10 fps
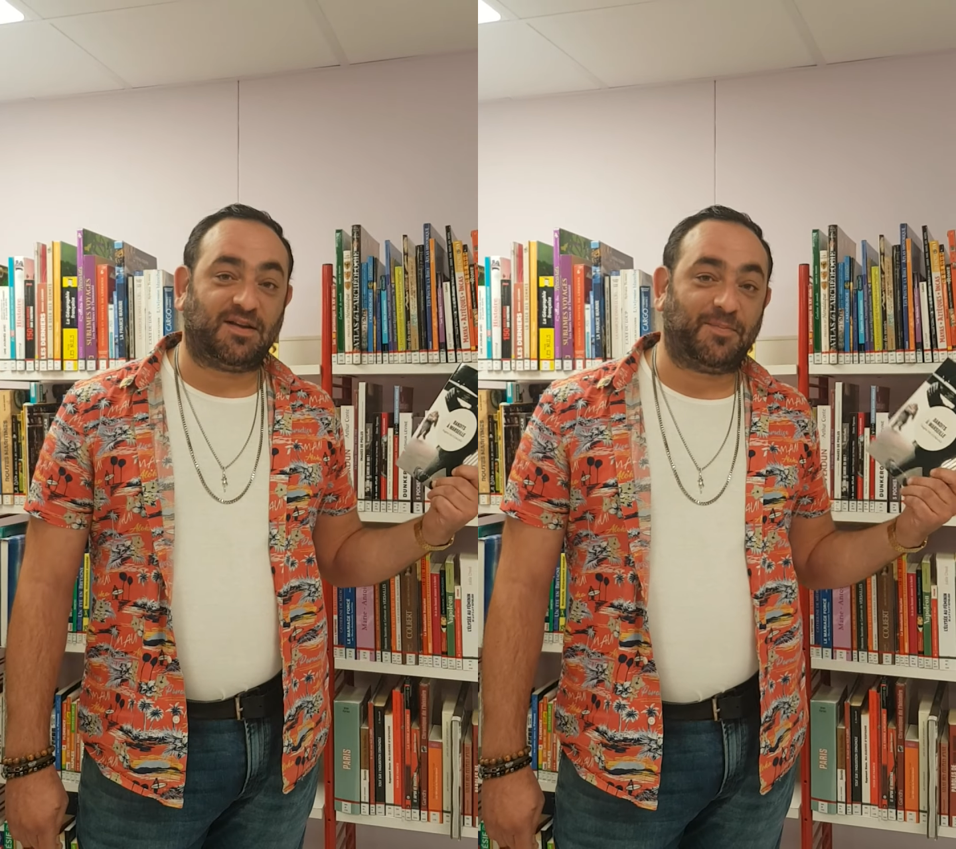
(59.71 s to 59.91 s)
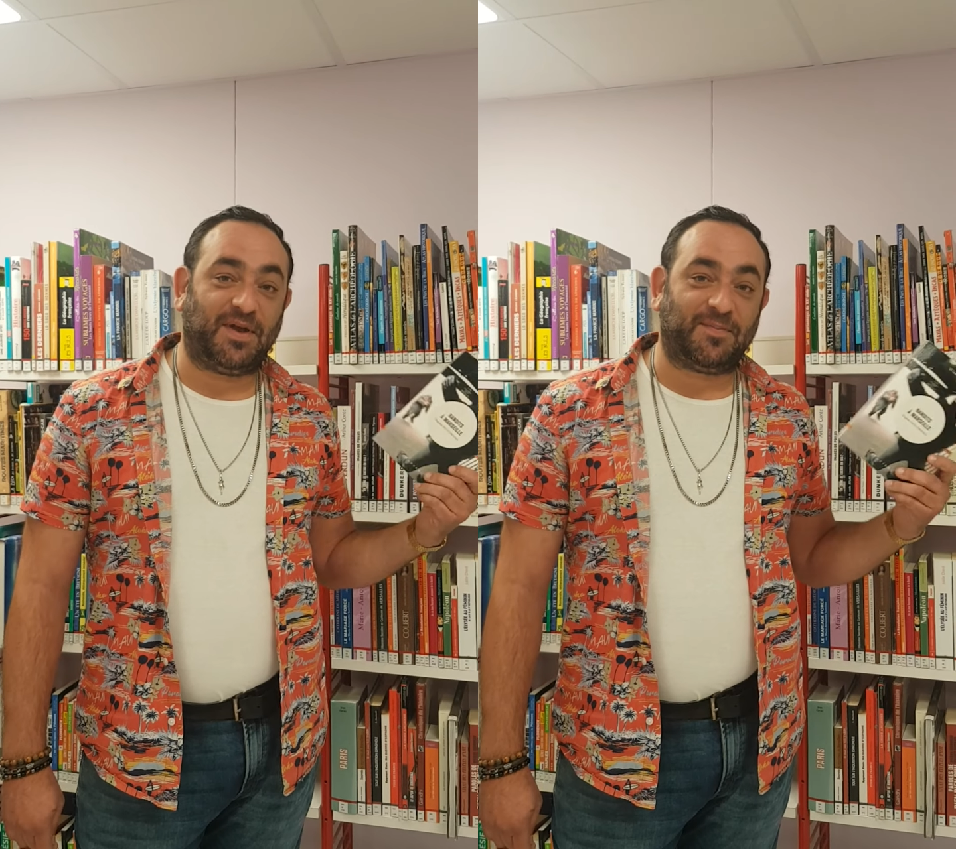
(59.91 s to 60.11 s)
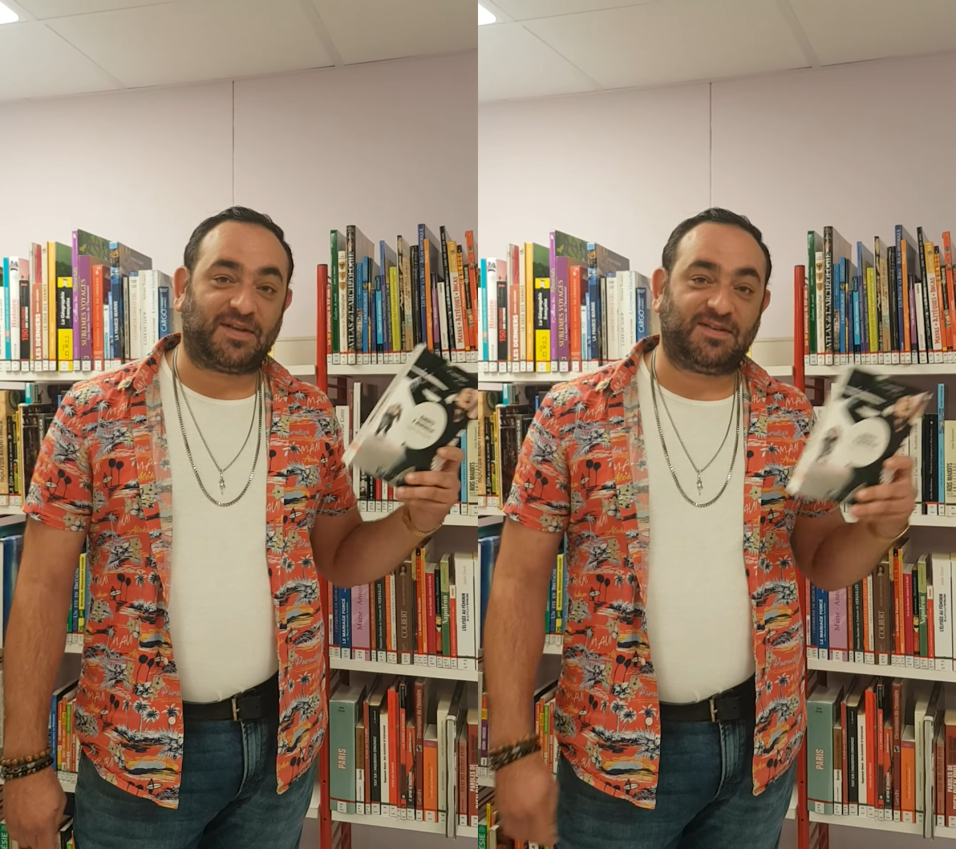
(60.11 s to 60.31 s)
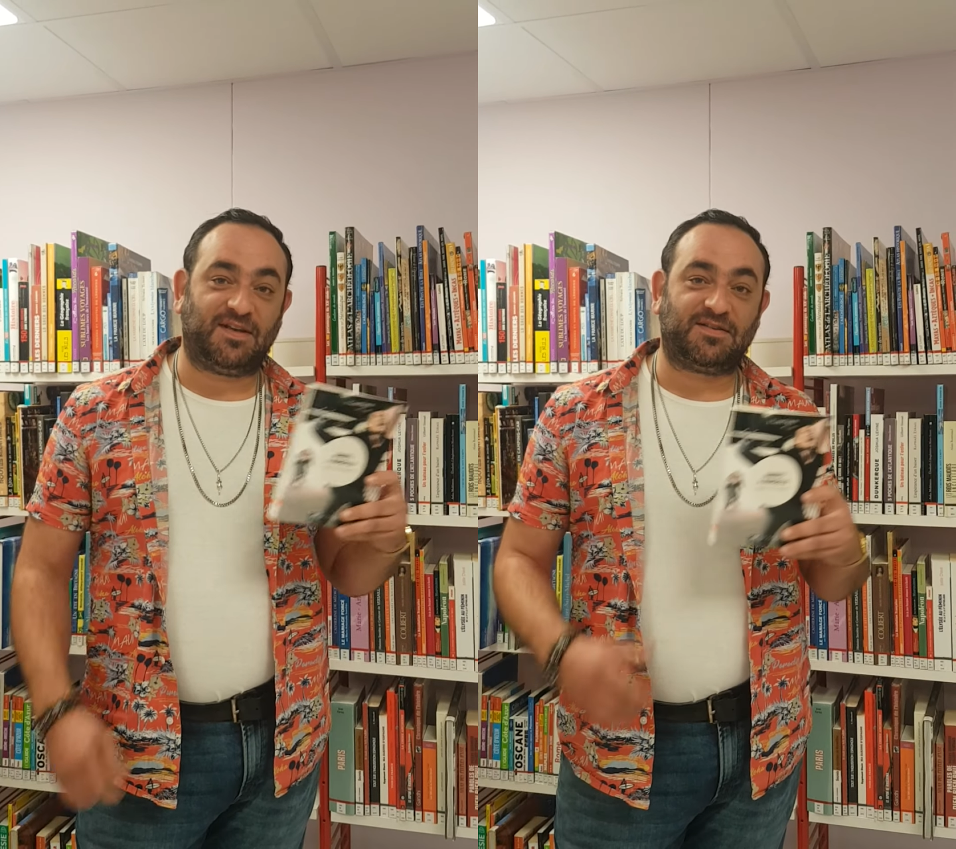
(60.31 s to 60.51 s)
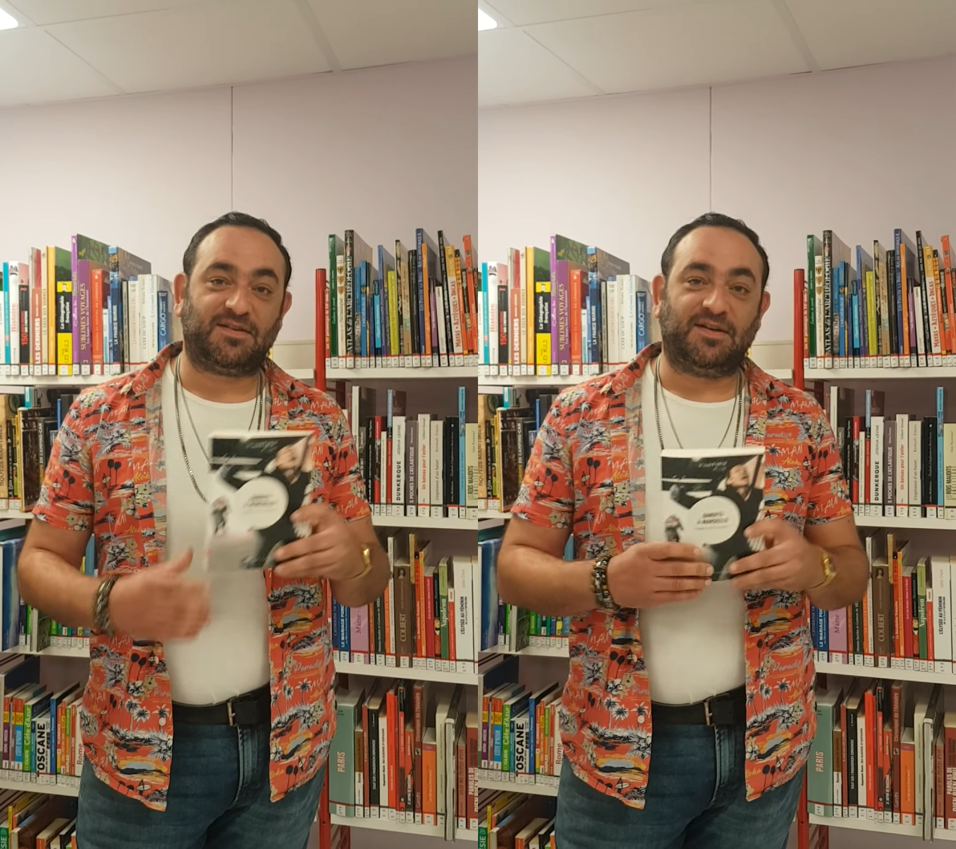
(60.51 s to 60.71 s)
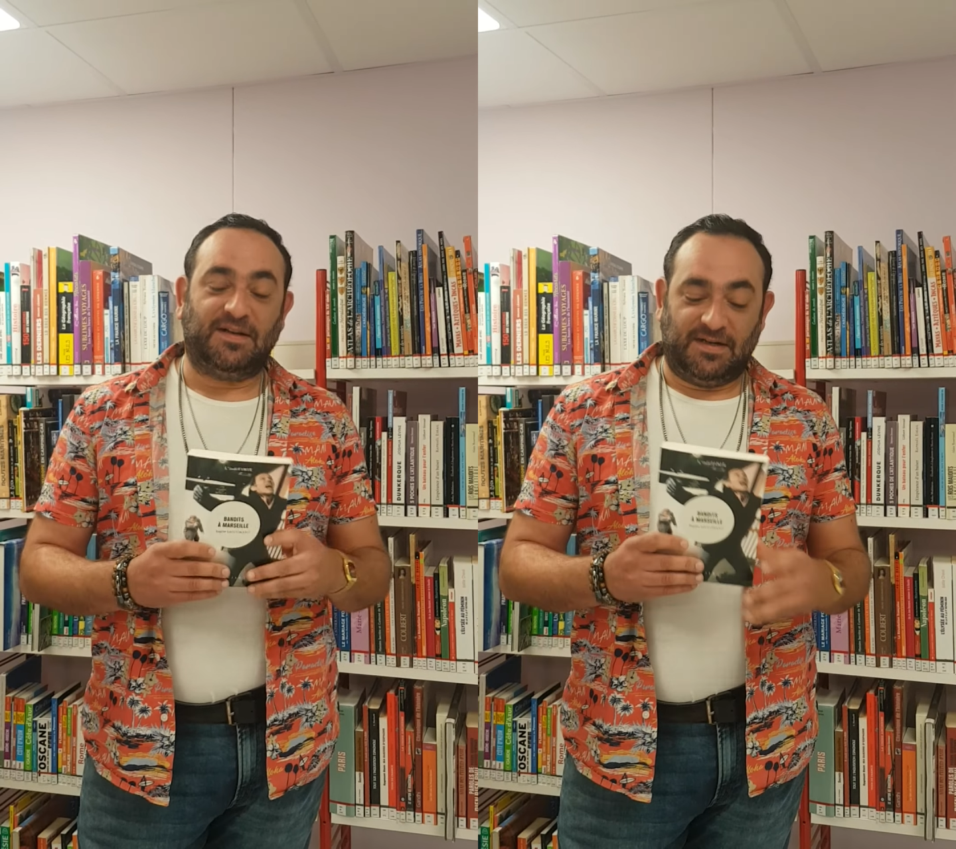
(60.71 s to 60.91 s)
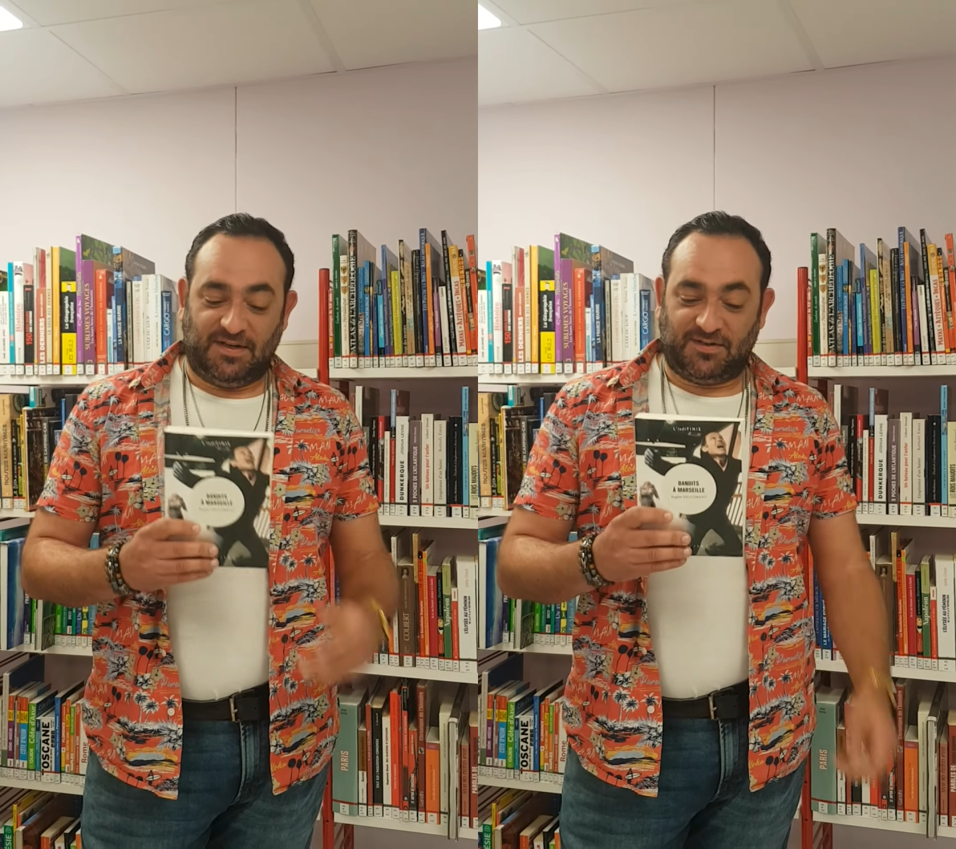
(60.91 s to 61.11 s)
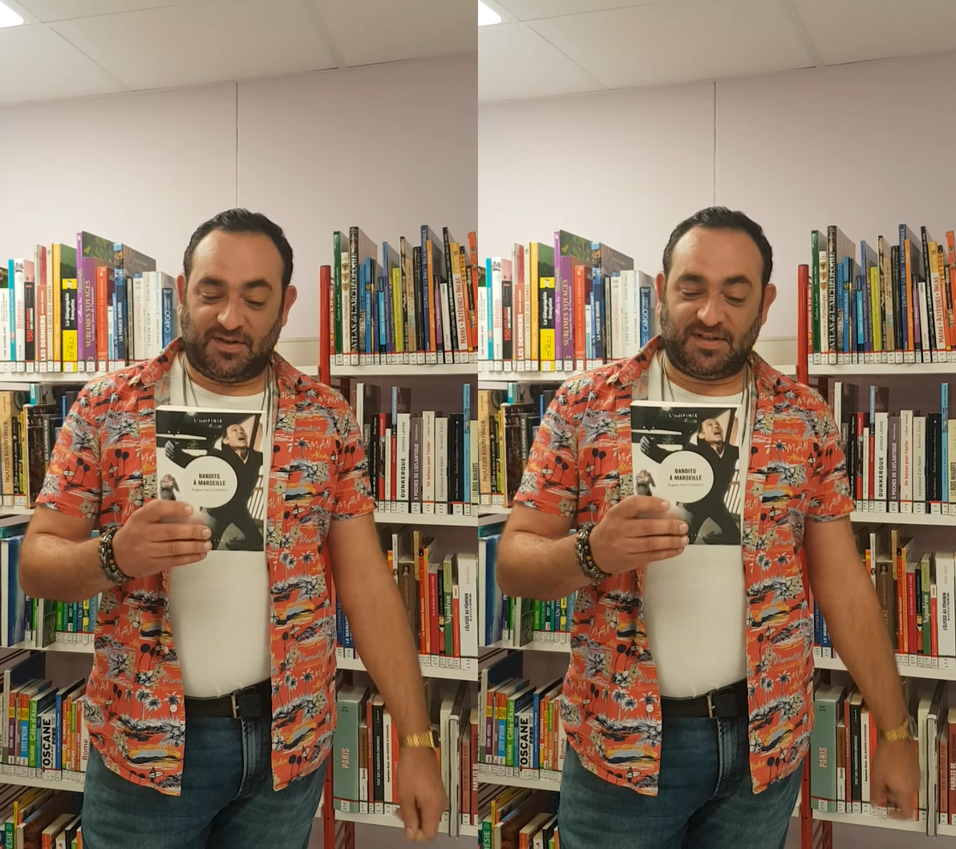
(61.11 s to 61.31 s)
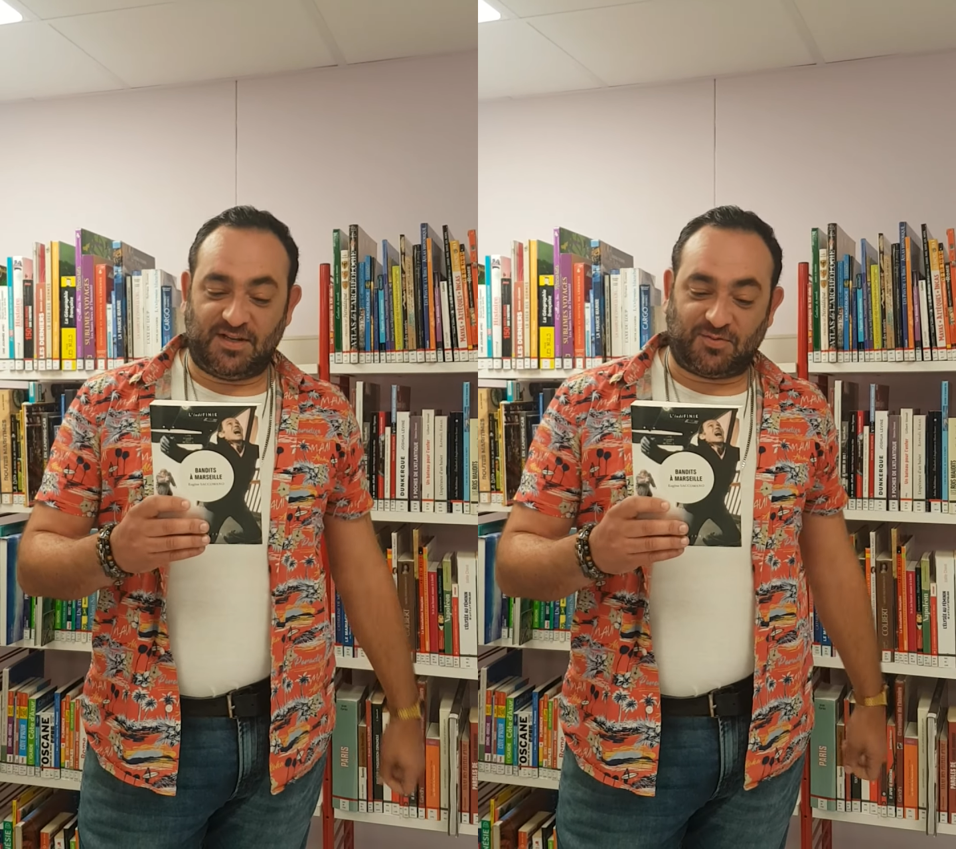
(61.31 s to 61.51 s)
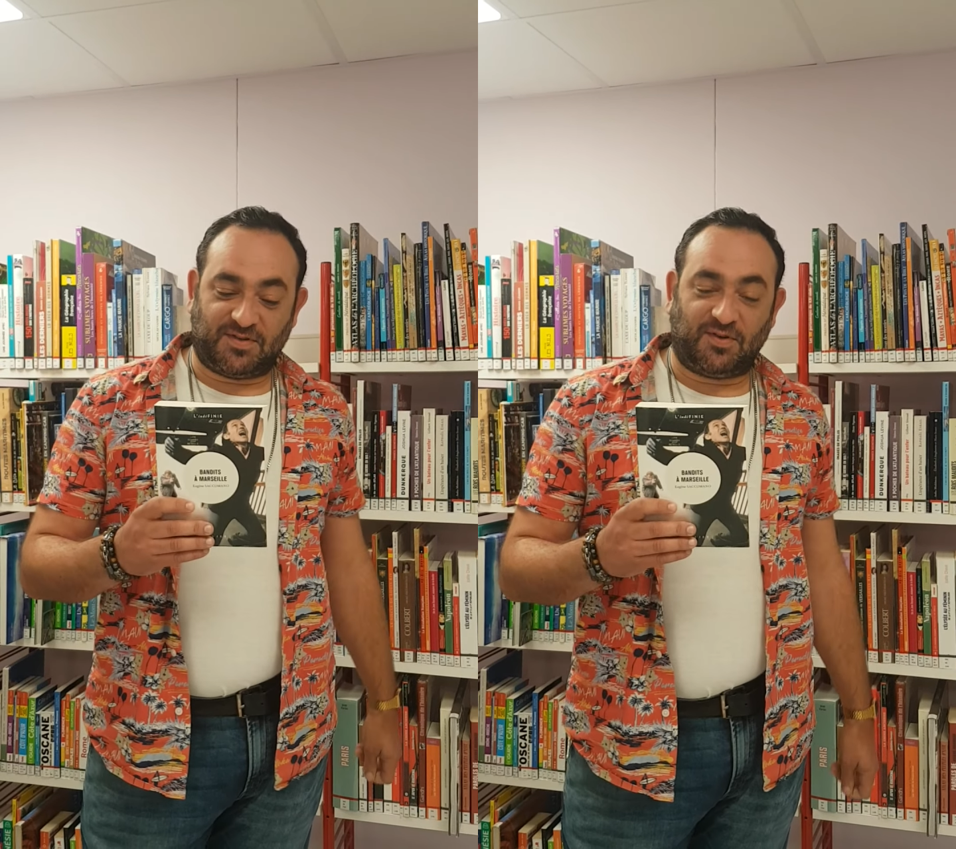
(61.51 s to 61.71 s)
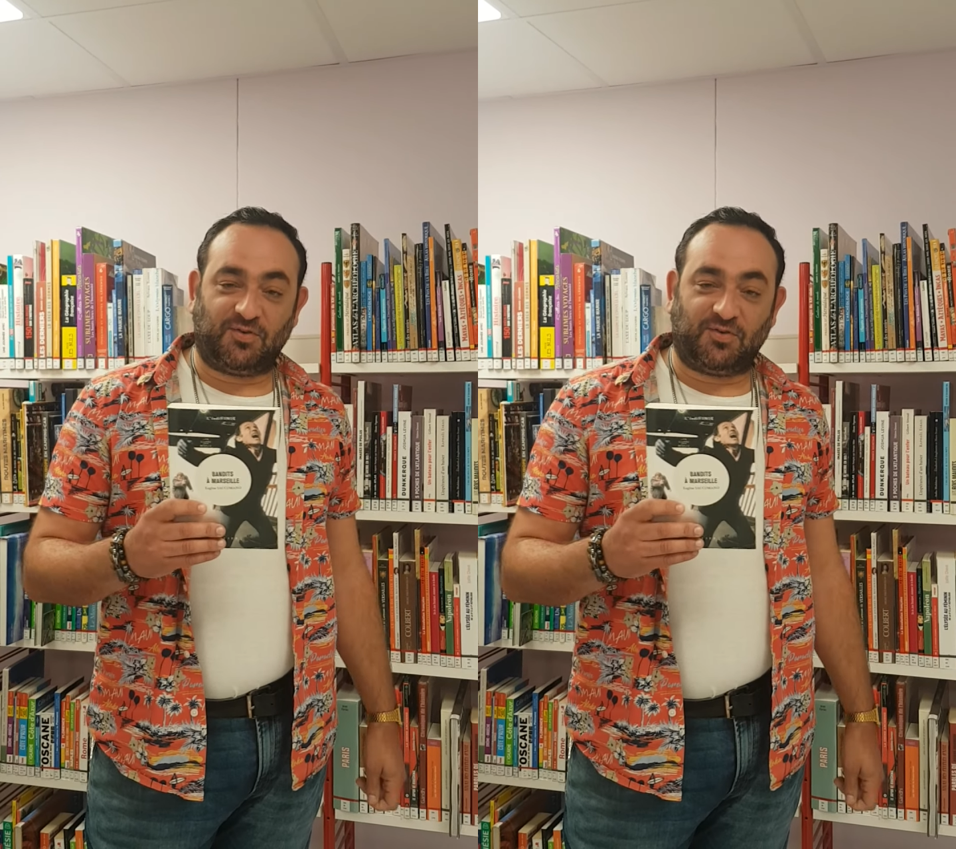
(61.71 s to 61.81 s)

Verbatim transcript: la pègre marseillaise, dans les années 60.